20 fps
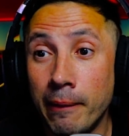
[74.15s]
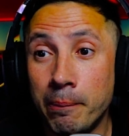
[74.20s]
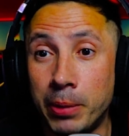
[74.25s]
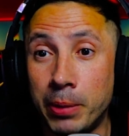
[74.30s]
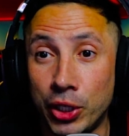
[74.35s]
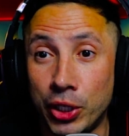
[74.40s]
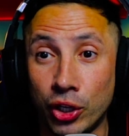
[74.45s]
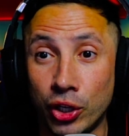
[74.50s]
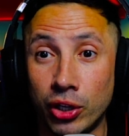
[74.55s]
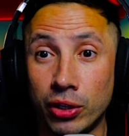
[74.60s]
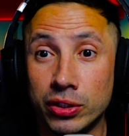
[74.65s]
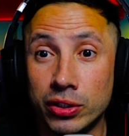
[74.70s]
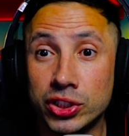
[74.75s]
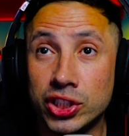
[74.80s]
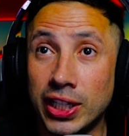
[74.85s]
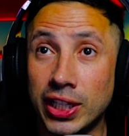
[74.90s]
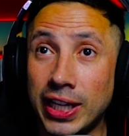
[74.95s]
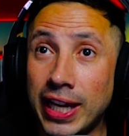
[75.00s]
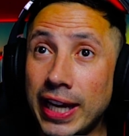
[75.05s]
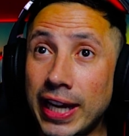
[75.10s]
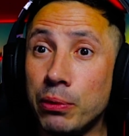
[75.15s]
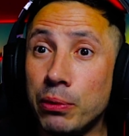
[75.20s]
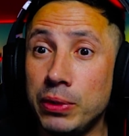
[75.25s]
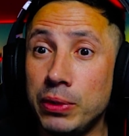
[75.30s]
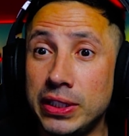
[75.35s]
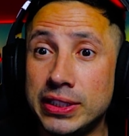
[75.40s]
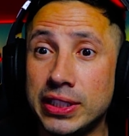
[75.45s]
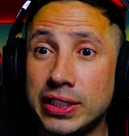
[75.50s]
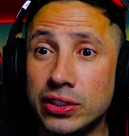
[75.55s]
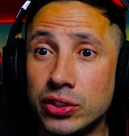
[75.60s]
pero llegar a un
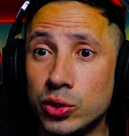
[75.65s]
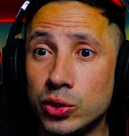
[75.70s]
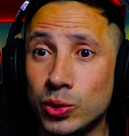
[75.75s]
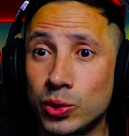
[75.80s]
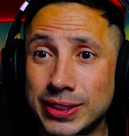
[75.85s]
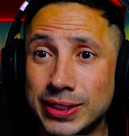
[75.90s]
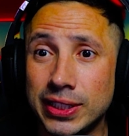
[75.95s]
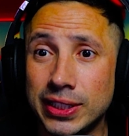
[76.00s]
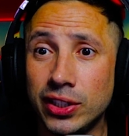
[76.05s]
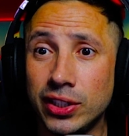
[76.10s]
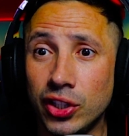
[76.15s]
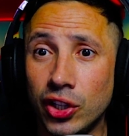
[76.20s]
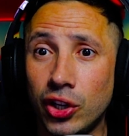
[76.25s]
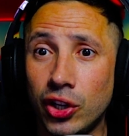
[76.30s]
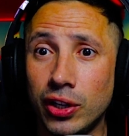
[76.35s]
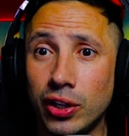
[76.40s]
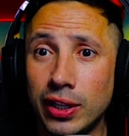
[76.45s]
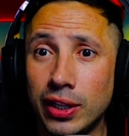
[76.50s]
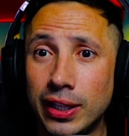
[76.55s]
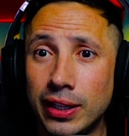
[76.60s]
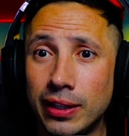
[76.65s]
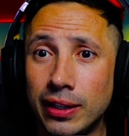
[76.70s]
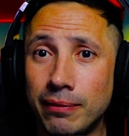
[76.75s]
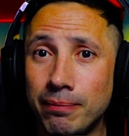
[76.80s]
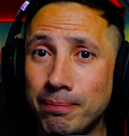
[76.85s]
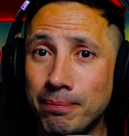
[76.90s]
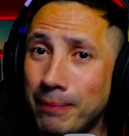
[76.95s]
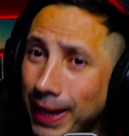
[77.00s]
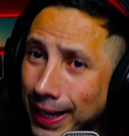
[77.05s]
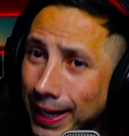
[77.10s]
intento de suicidio,
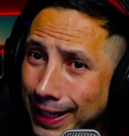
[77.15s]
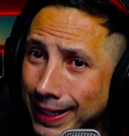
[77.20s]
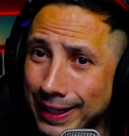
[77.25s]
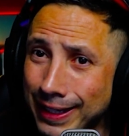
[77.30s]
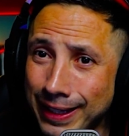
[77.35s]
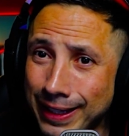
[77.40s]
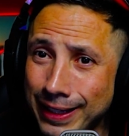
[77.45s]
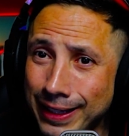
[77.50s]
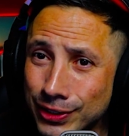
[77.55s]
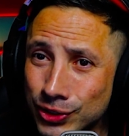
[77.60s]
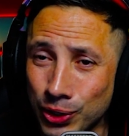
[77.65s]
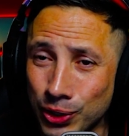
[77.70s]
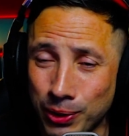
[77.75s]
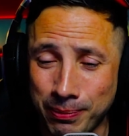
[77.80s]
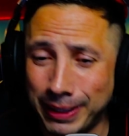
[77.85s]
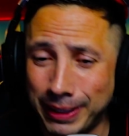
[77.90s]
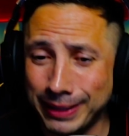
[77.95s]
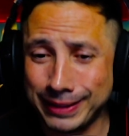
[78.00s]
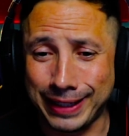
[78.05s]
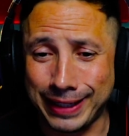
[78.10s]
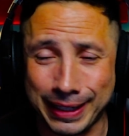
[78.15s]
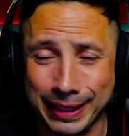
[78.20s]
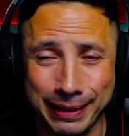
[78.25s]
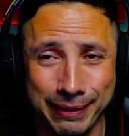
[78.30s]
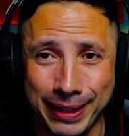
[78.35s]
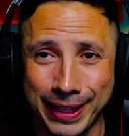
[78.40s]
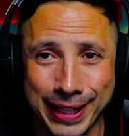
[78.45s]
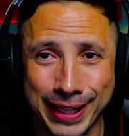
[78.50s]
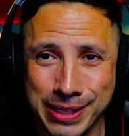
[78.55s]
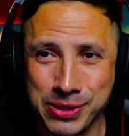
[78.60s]
más que eso, más
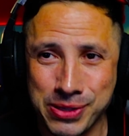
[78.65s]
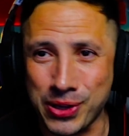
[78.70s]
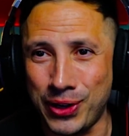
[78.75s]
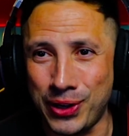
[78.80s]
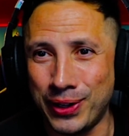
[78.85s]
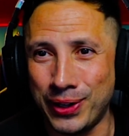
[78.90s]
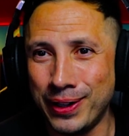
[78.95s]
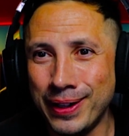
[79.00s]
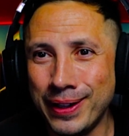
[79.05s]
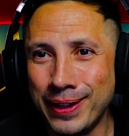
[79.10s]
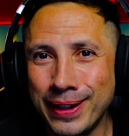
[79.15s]
terrible que eso,